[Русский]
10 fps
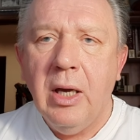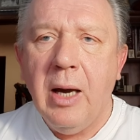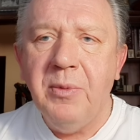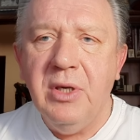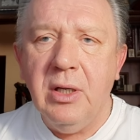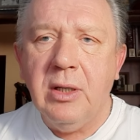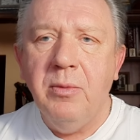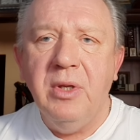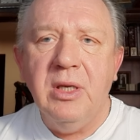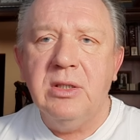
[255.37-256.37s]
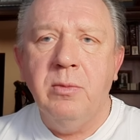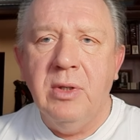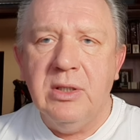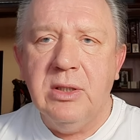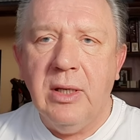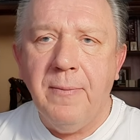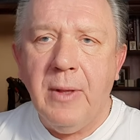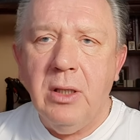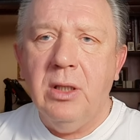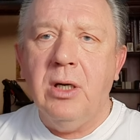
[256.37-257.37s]
аптекам нет смысла
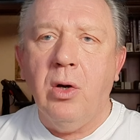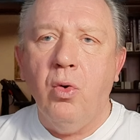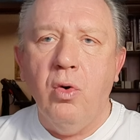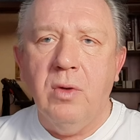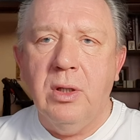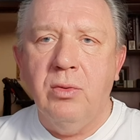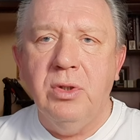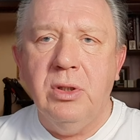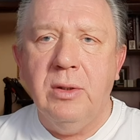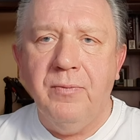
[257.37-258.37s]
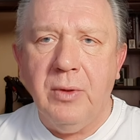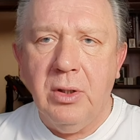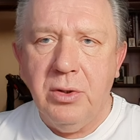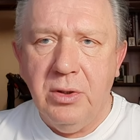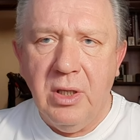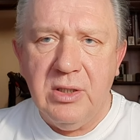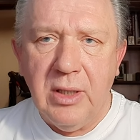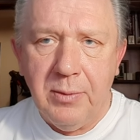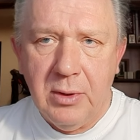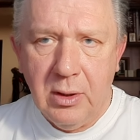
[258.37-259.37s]
никакого вот эти значит,
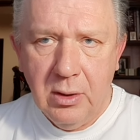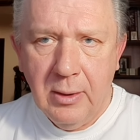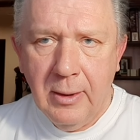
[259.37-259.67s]
рецепты.